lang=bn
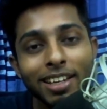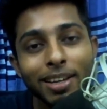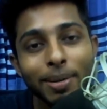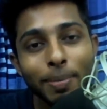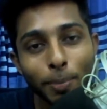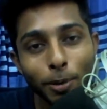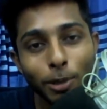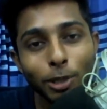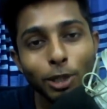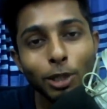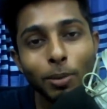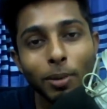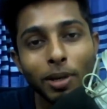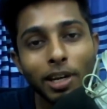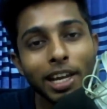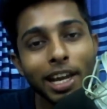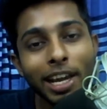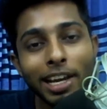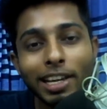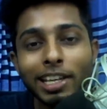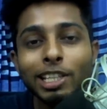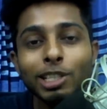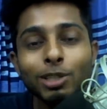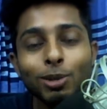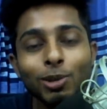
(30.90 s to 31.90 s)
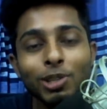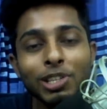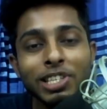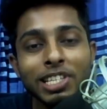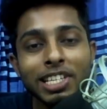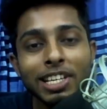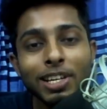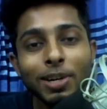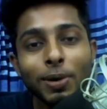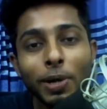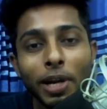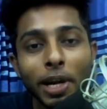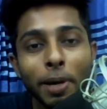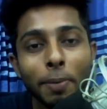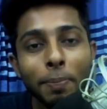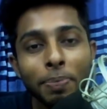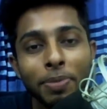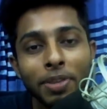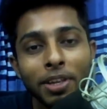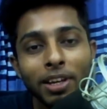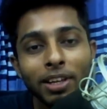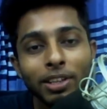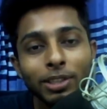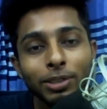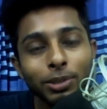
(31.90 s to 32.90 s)
বর্তমানে এটাই চলছে ওকে
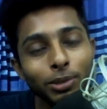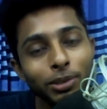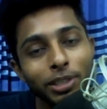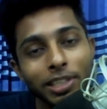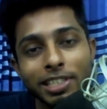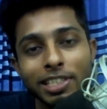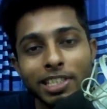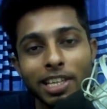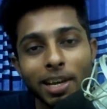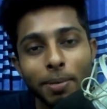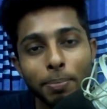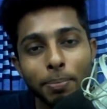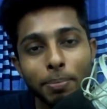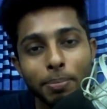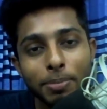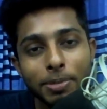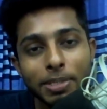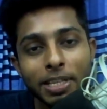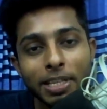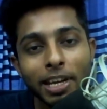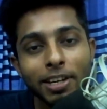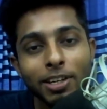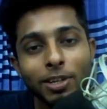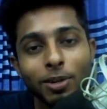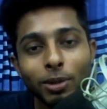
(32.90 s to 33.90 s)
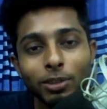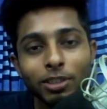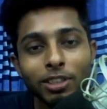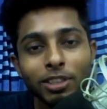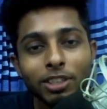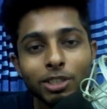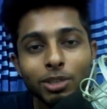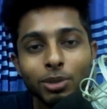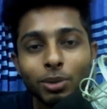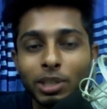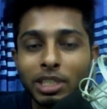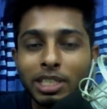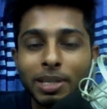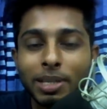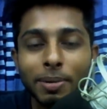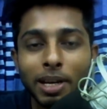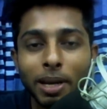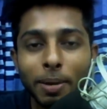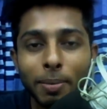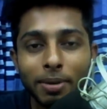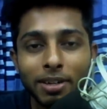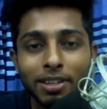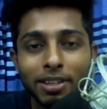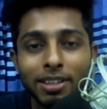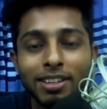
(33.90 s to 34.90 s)
সো তিরিশটা সেকেন্ড কথাটা শুনে যাবেন
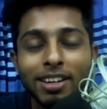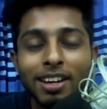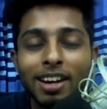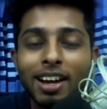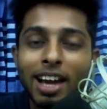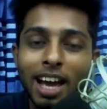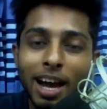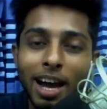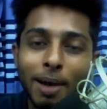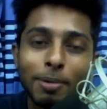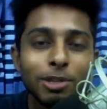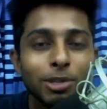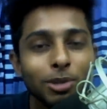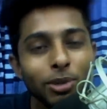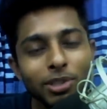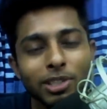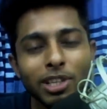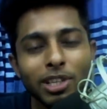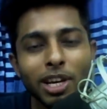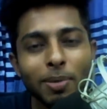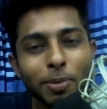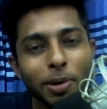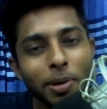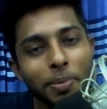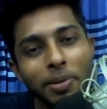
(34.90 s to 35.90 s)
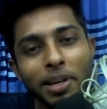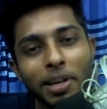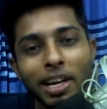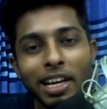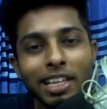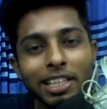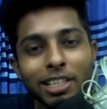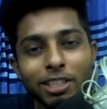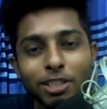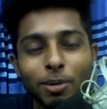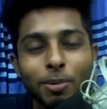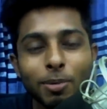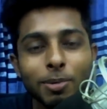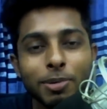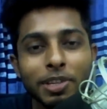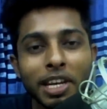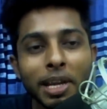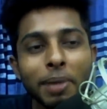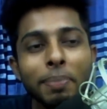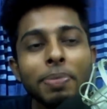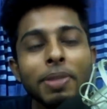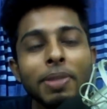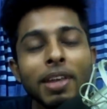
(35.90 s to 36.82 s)
আমার এবং শুনে যাওয়ার পর আপনি গালি দেন সমস্যা নেই